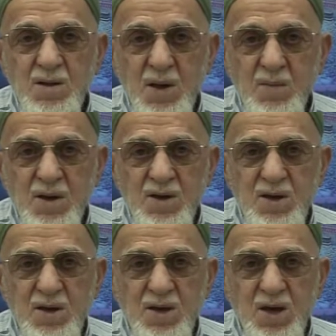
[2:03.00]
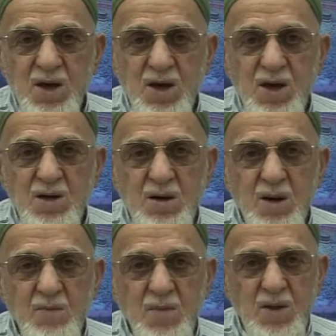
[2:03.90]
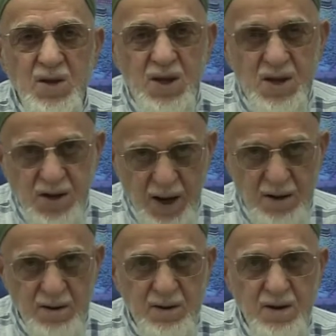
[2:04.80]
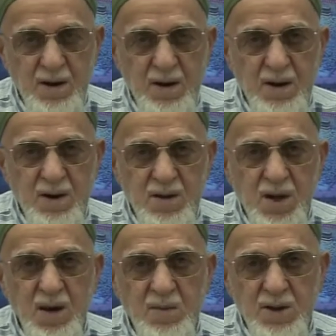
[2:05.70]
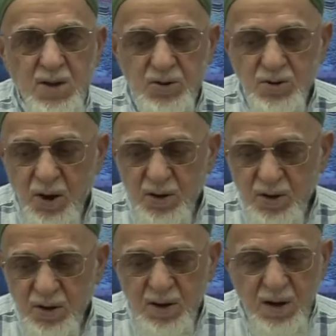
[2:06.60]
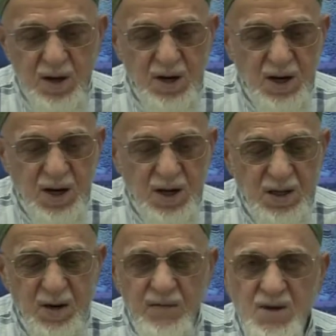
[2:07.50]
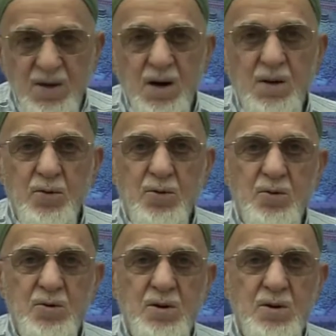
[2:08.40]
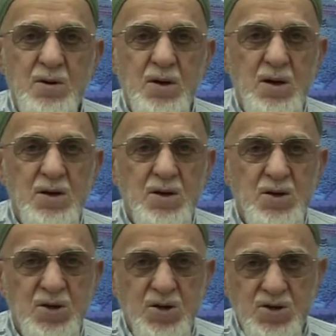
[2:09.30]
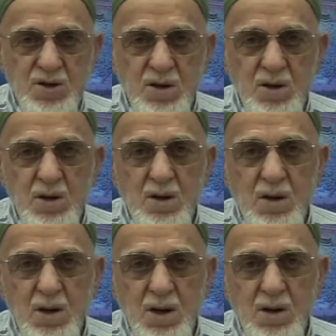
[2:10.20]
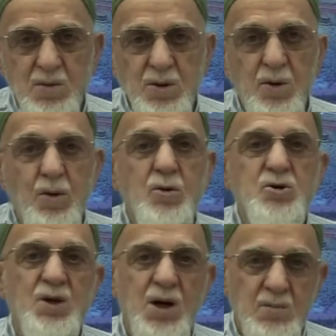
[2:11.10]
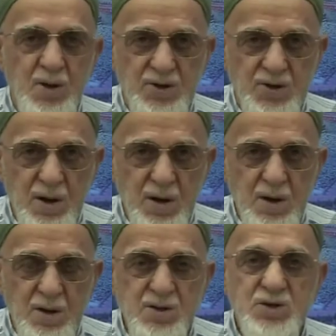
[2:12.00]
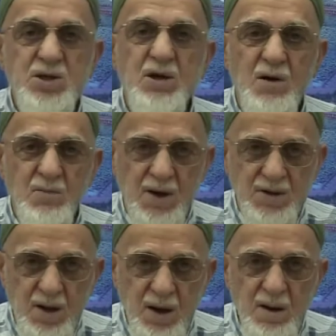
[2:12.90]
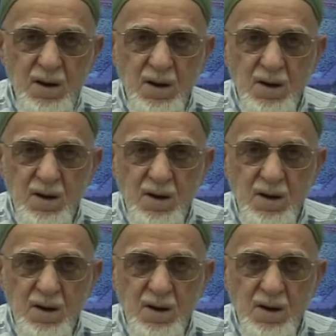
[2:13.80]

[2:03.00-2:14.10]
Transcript: demek ki ihramlı iken telbiye edense artık refet haram oluyor. Yani kişi hanımını okşayamaz da, sevemez de